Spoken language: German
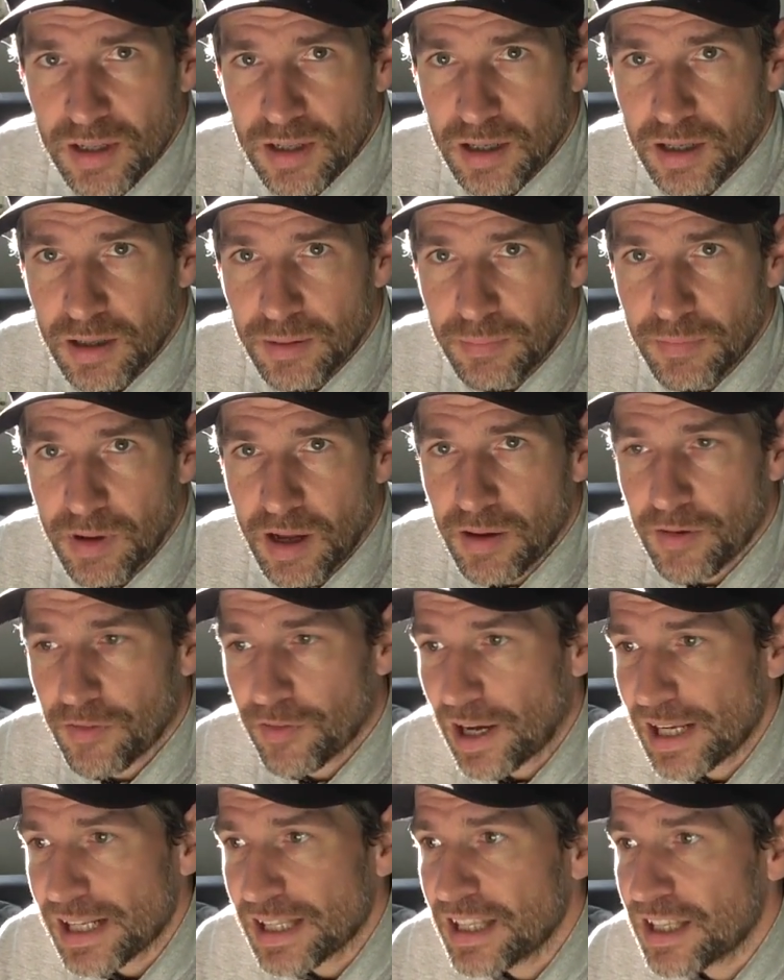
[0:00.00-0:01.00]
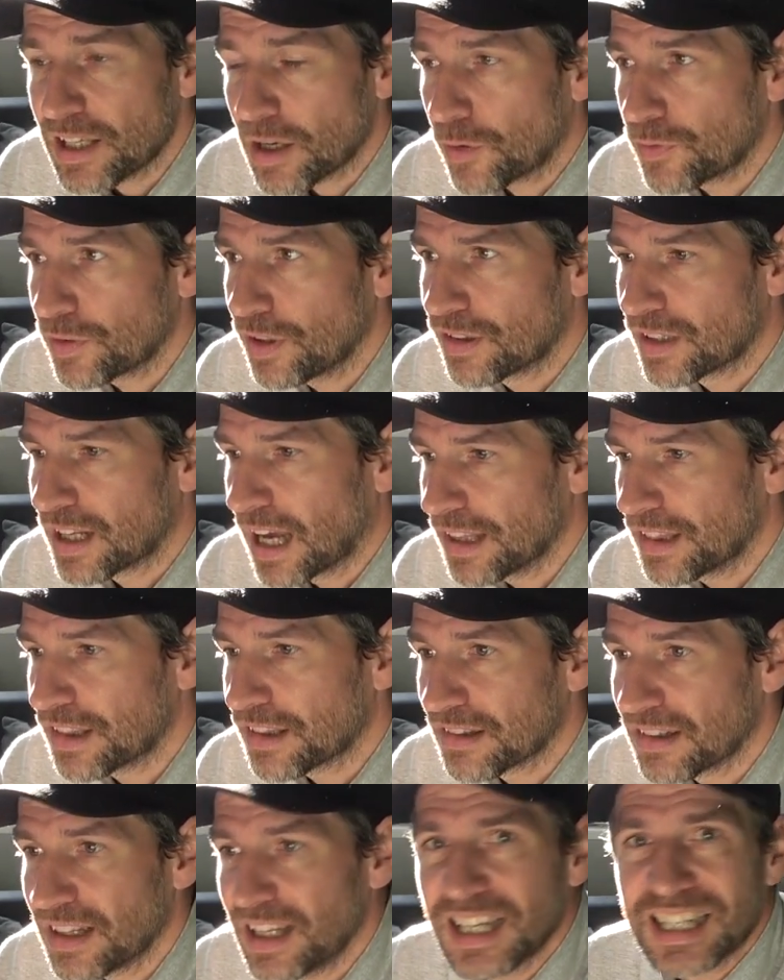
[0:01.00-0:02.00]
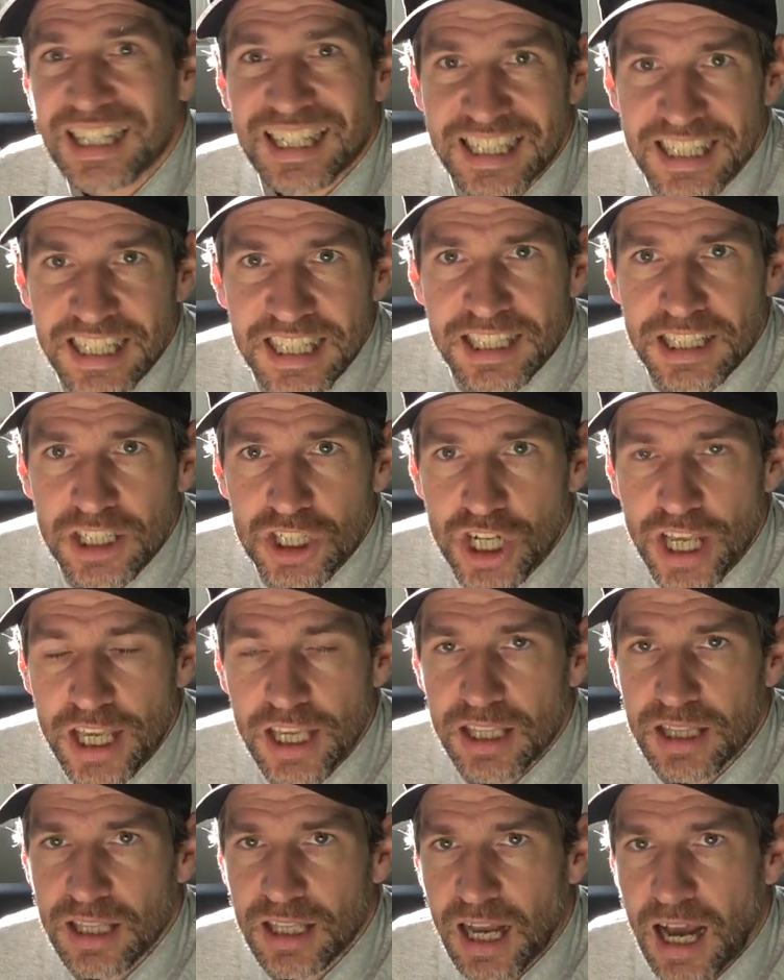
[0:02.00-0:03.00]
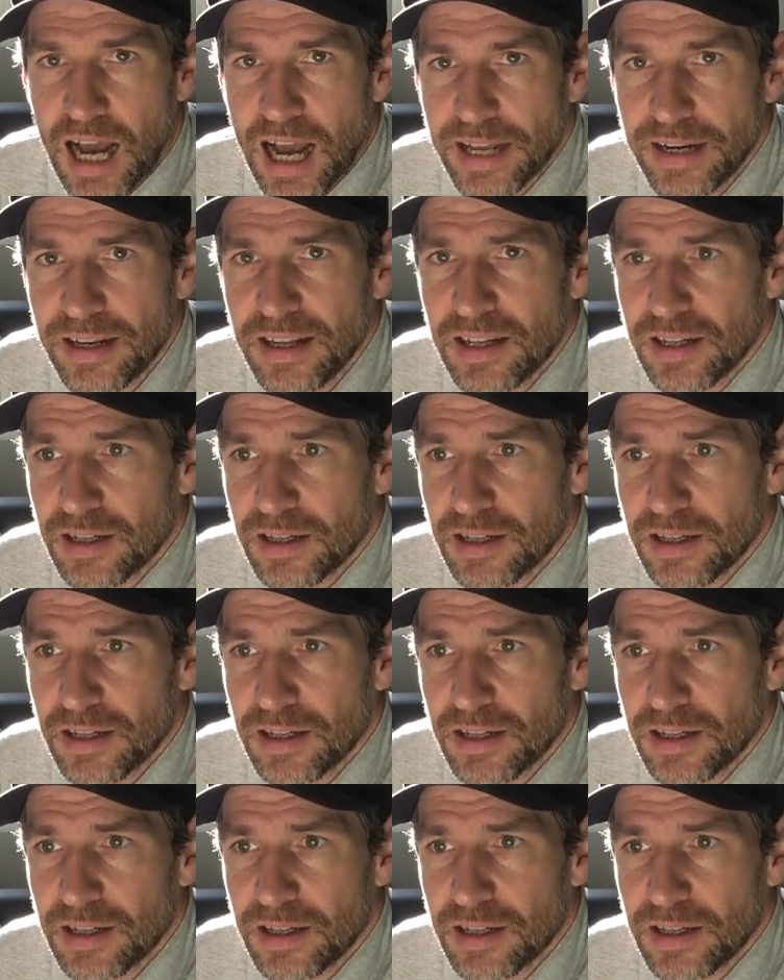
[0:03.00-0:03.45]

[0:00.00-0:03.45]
Ähm, fall nicht auf diese ganzen Kreditgeschichten rein.